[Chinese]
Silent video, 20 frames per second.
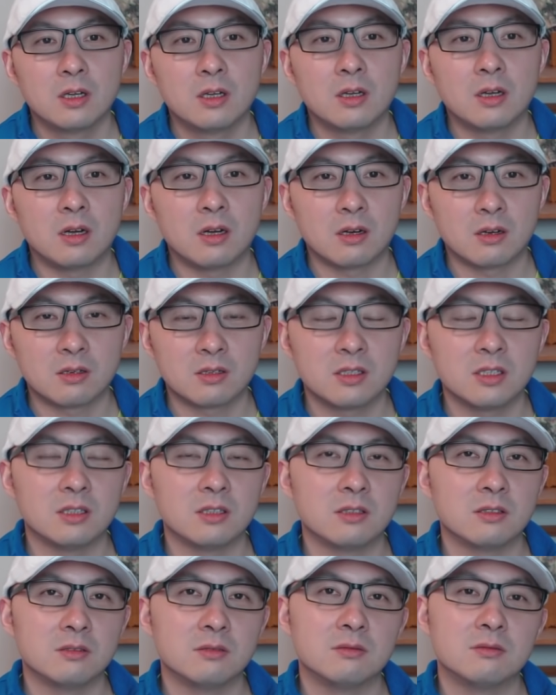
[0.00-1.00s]
啊，而
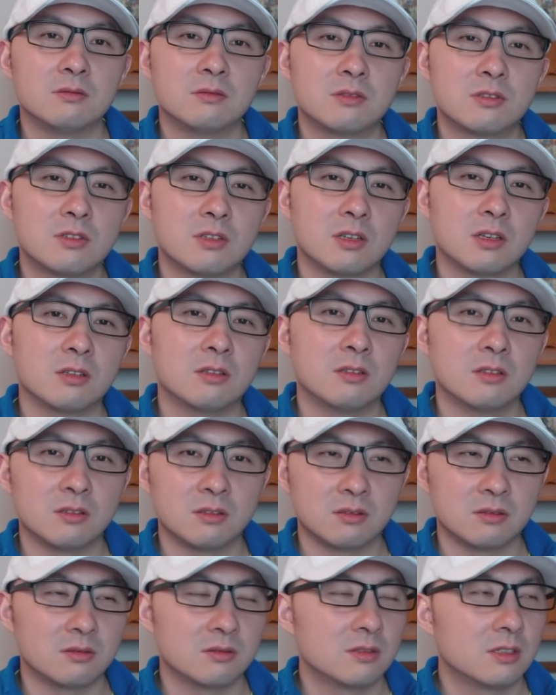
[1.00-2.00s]
且这
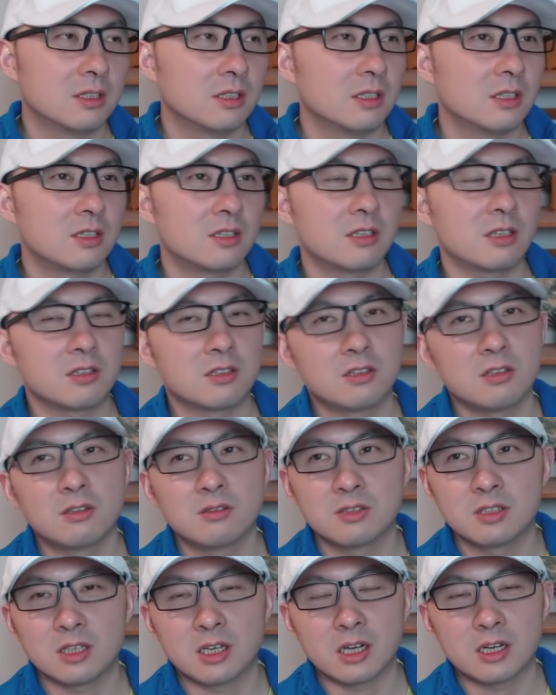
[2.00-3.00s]
个这个消
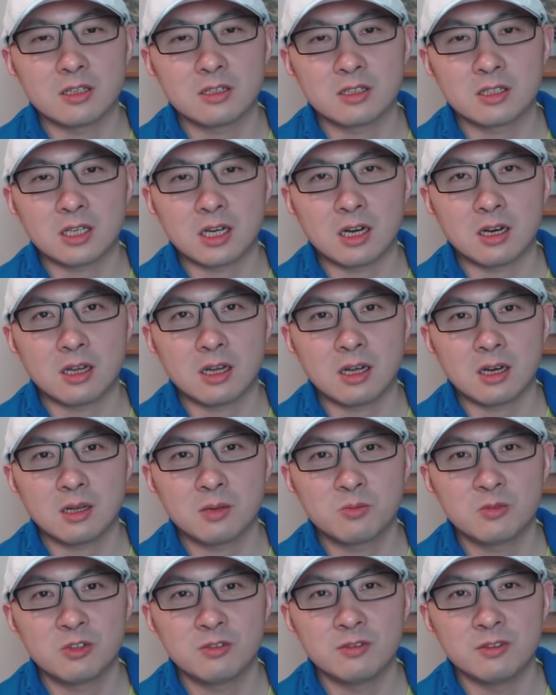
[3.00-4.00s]
息还是查了阿拉
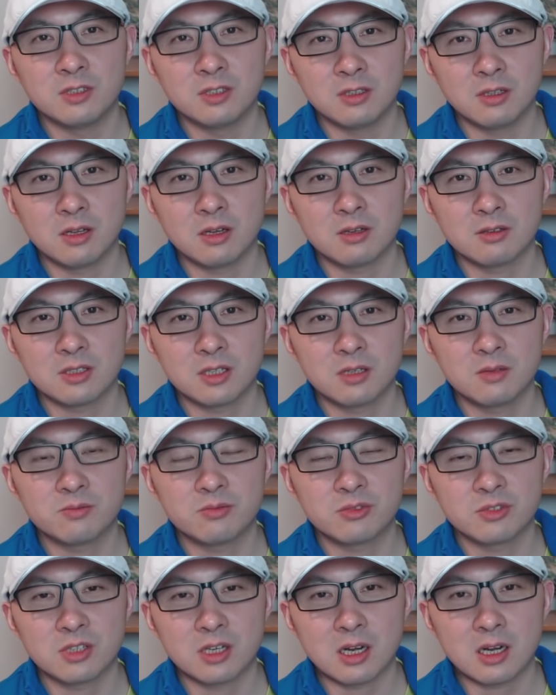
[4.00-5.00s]
伯文，好像不
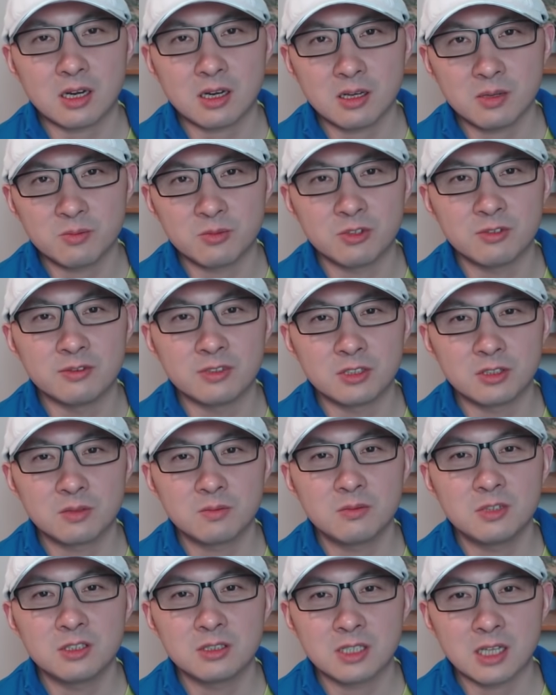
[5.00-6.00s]
是阿拉伯文，是
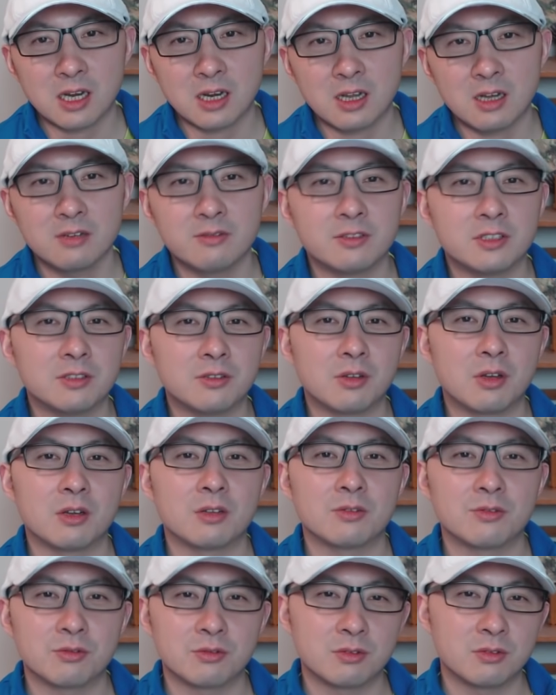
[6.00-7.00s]
孟加拉文啊。
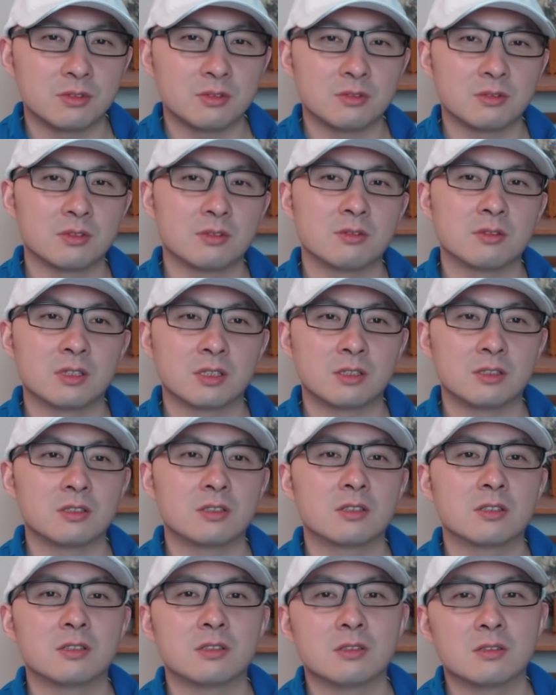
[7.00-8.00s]
据说有有一个人
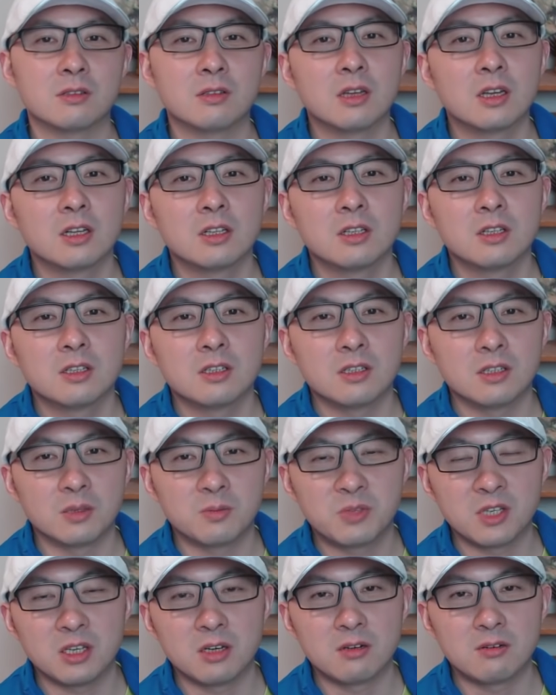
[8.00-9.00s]
是一个
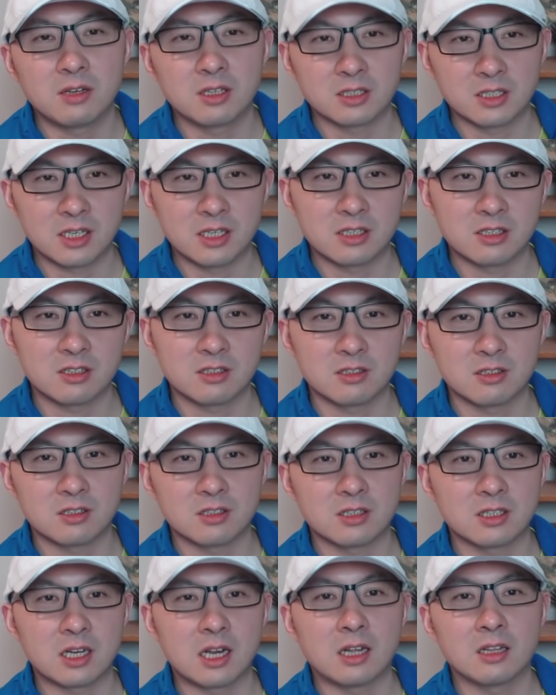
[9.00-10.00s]
辟谣网站是是
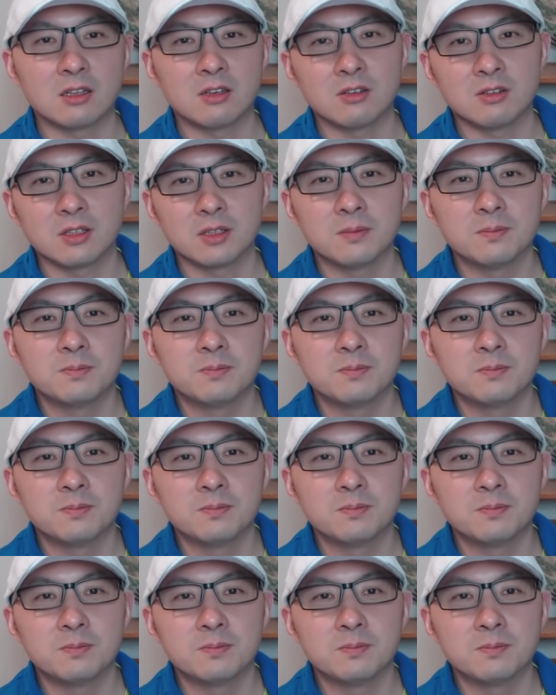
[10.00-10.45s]
查到的。